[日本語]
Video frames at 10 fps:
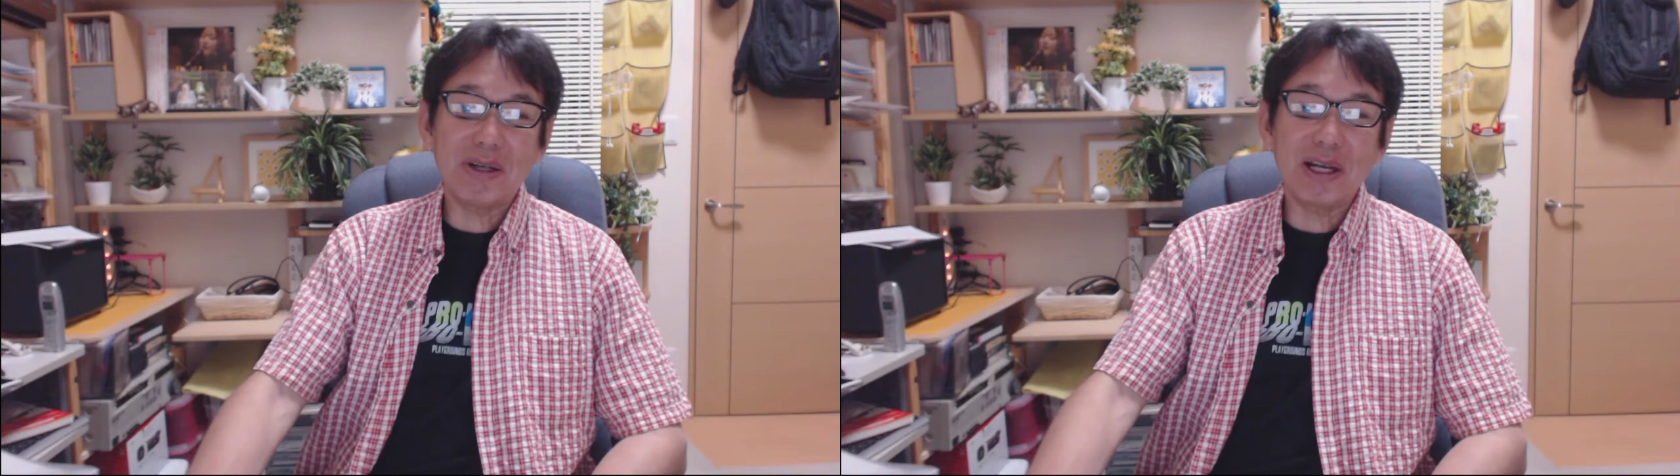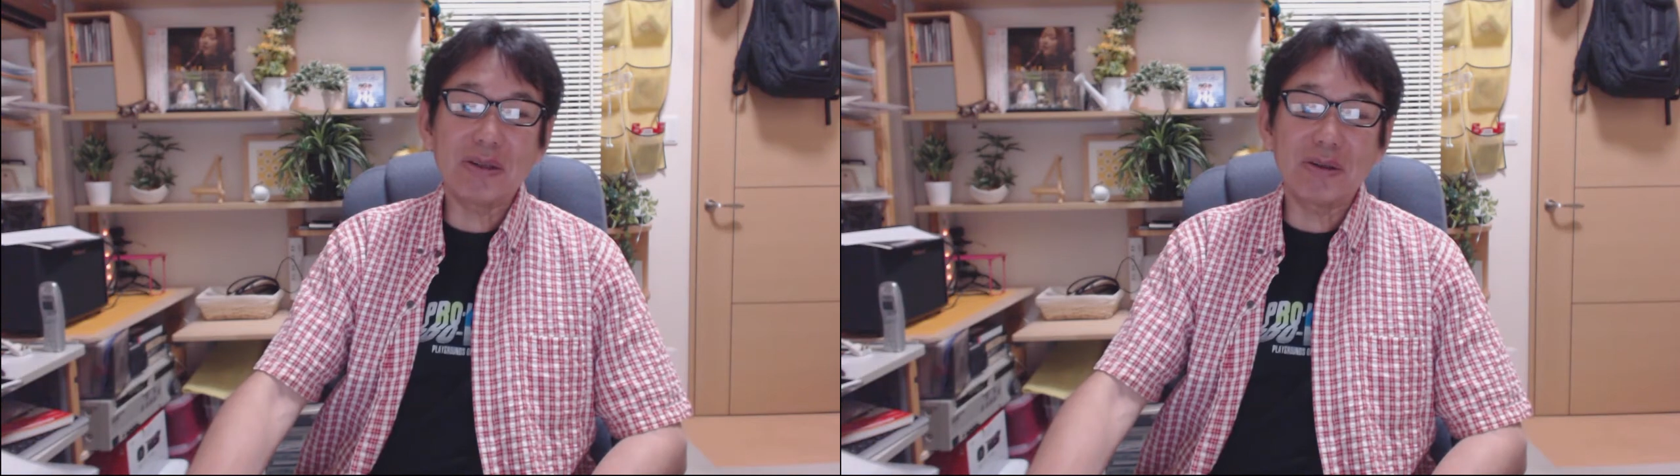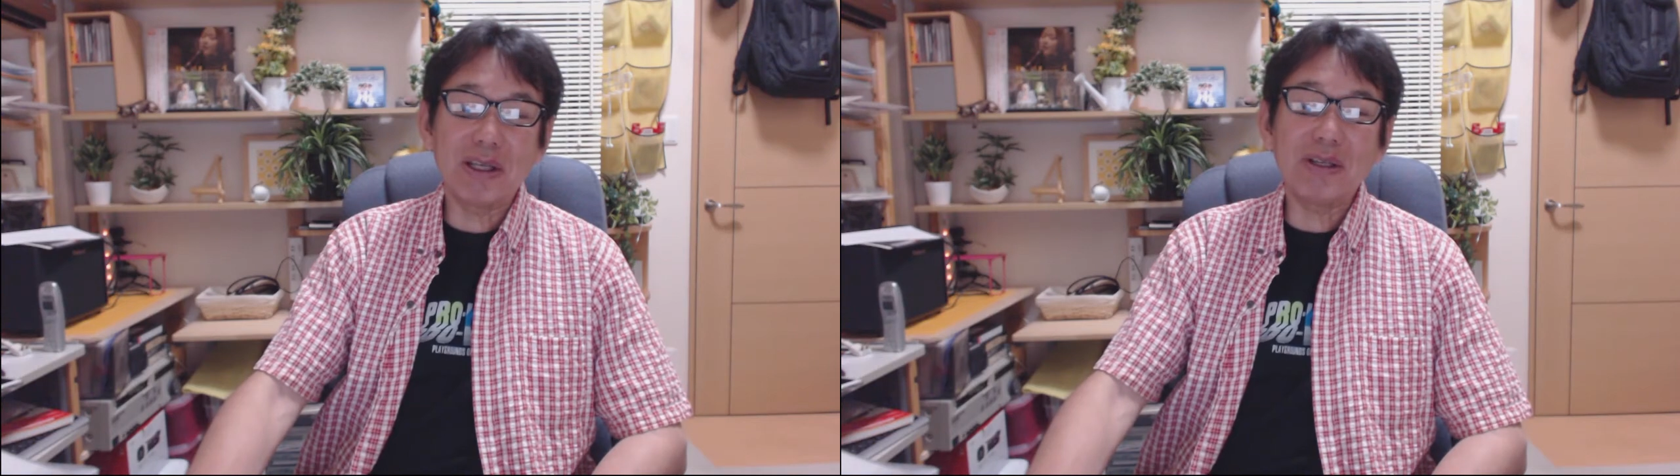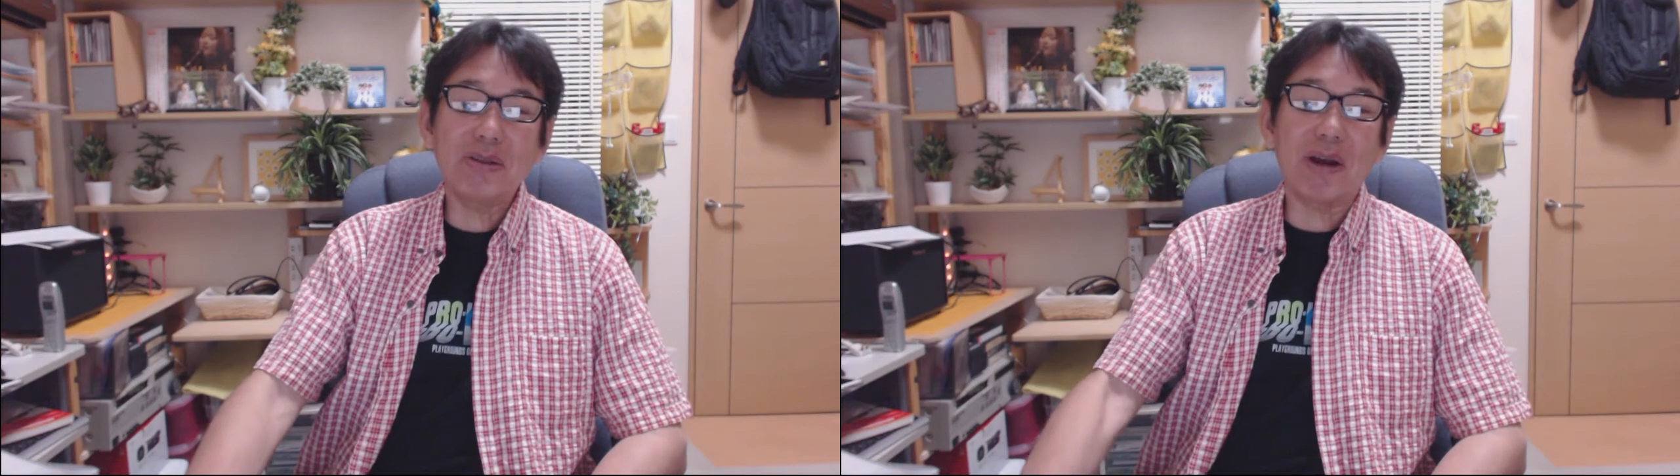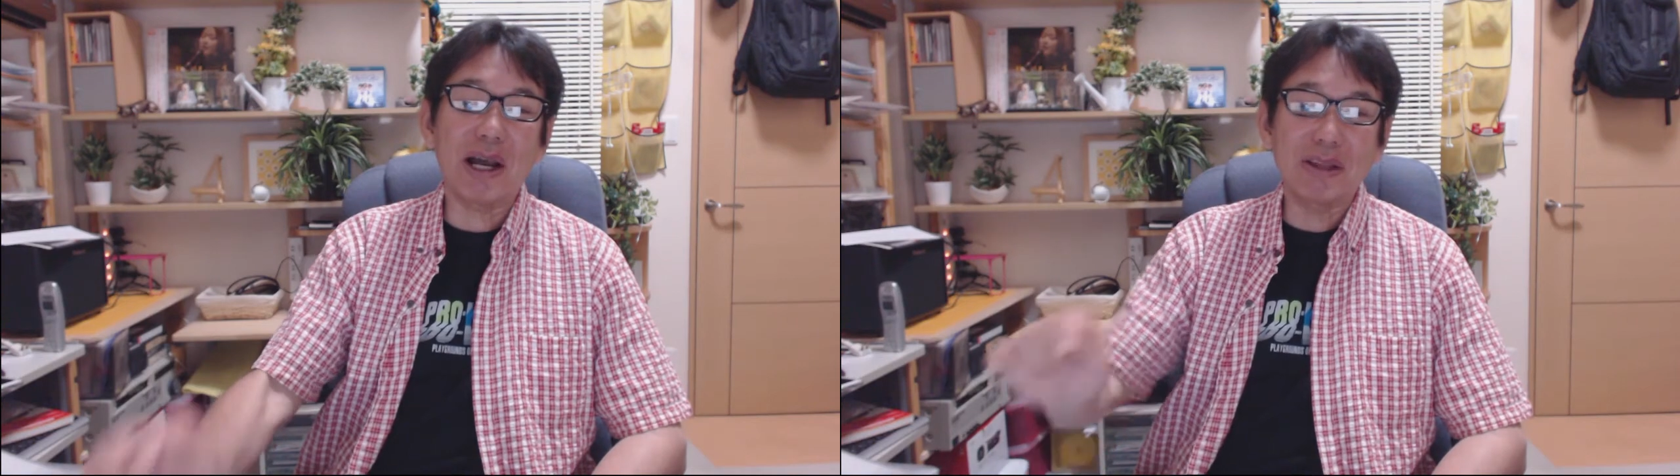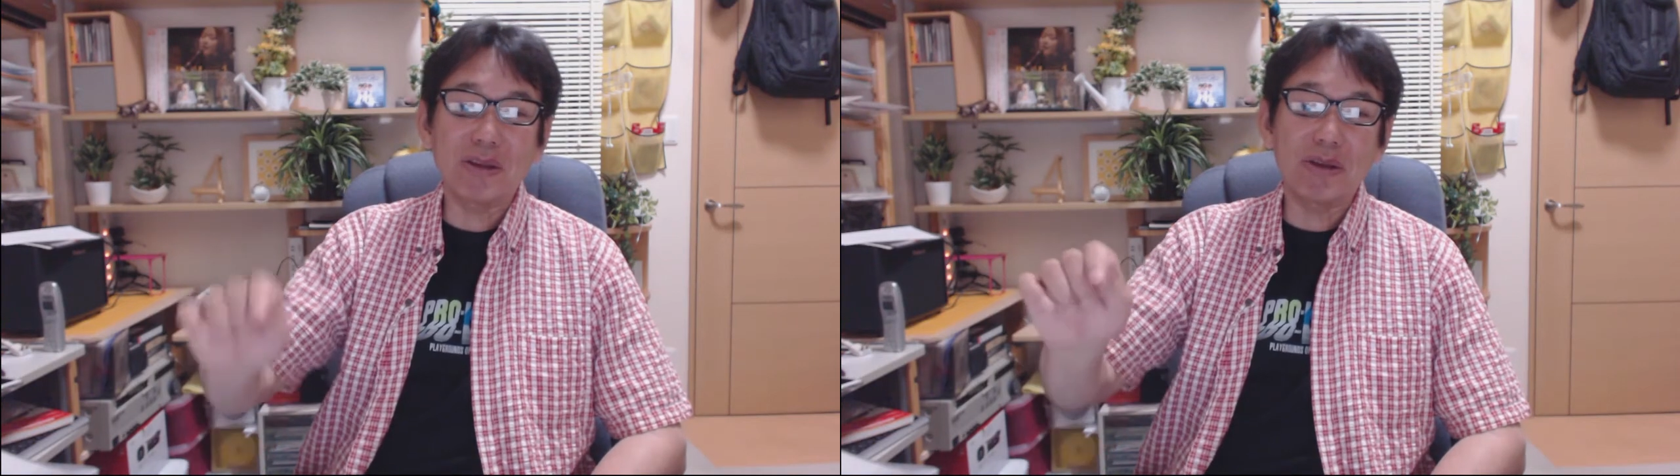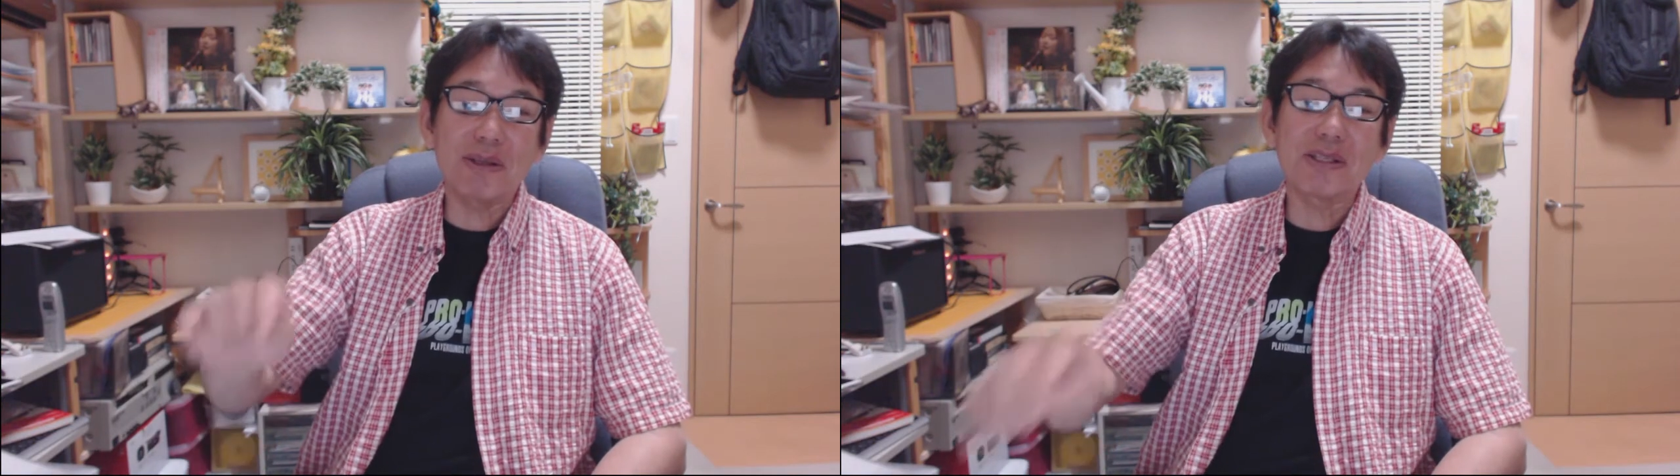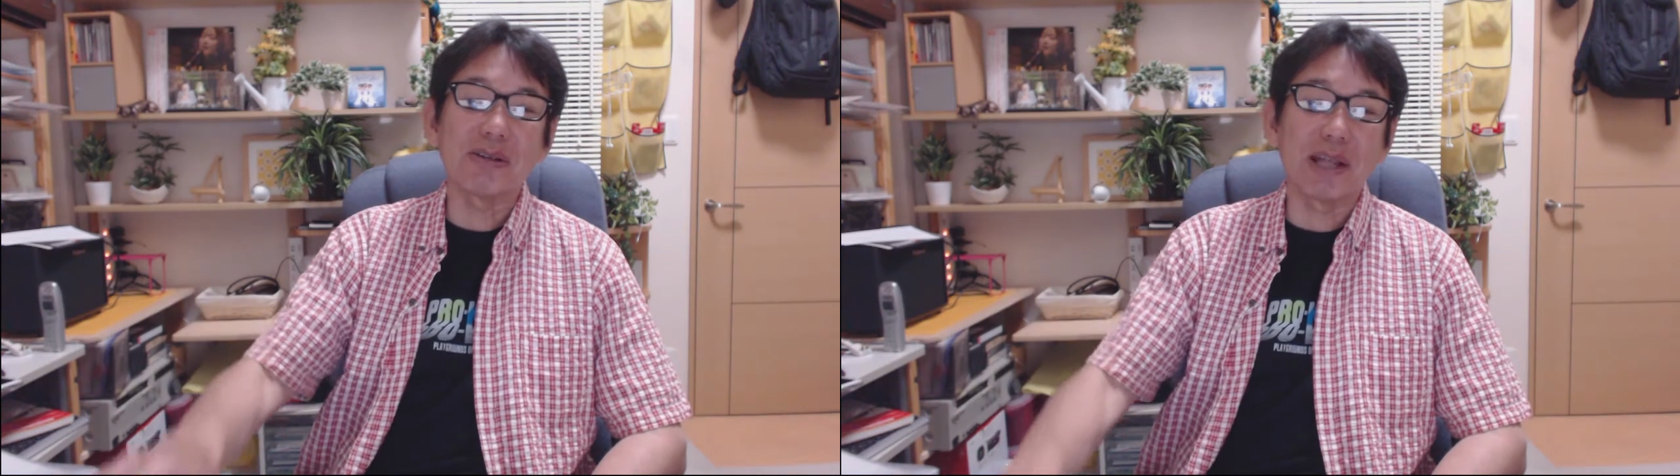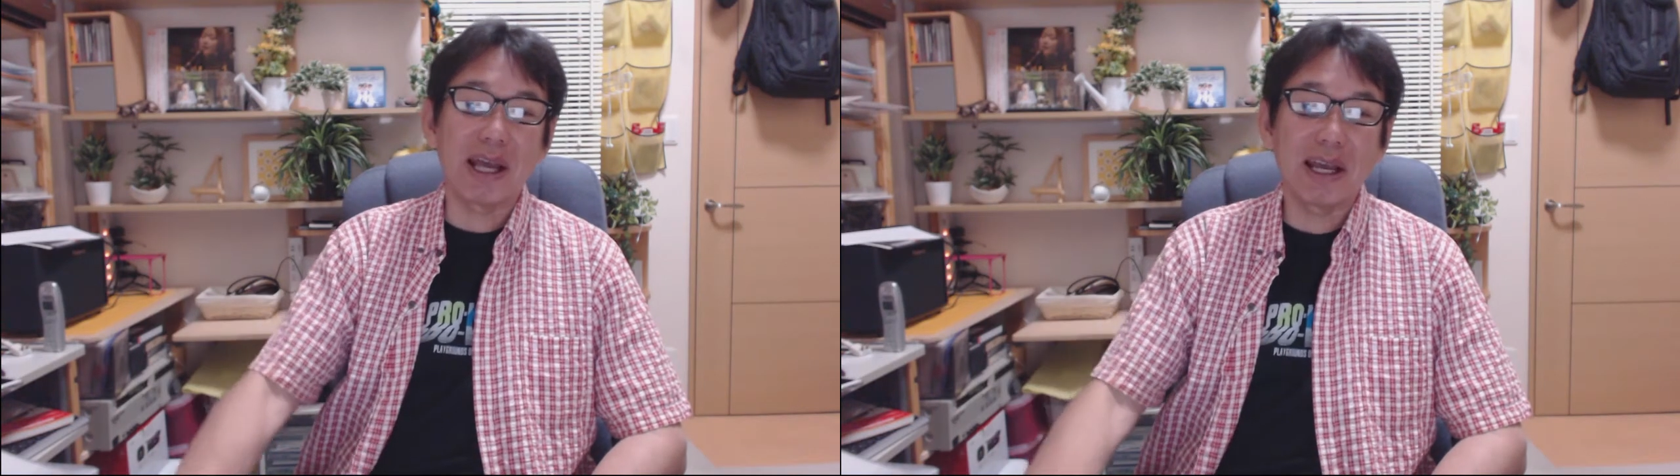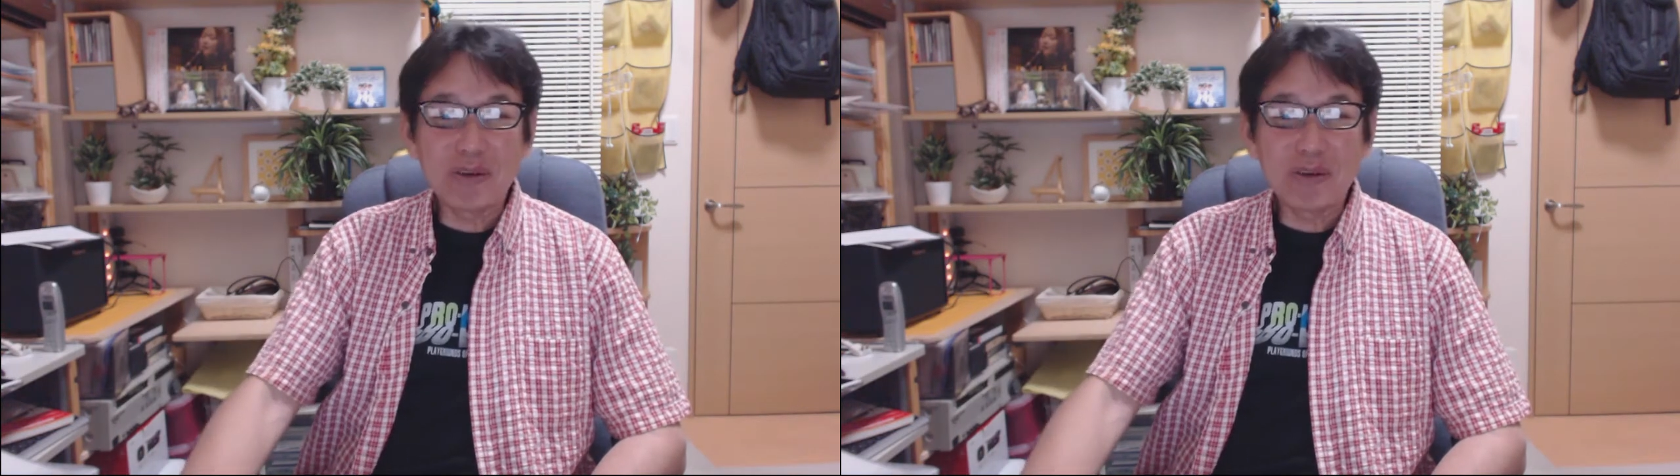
あとリンクとか貼っときますので